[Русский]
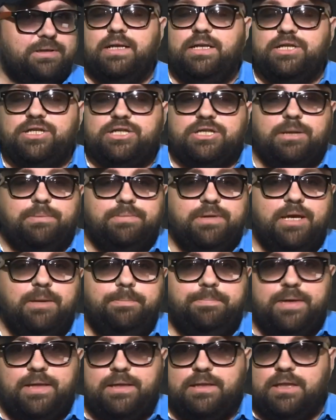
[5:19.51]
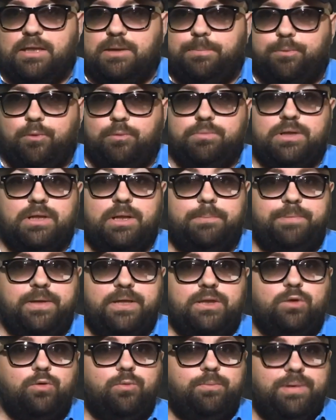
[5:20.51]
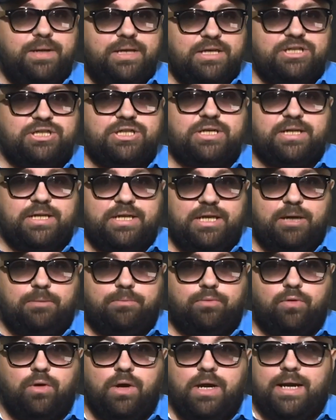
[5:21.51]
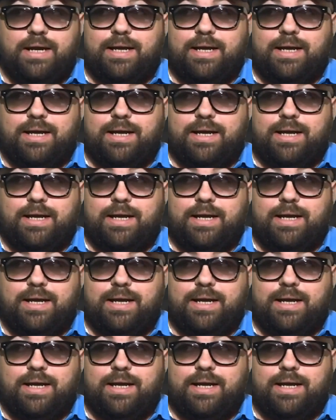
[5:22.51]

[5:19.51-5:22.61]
Лично мне песня напомнила песню «Ближе к небу»,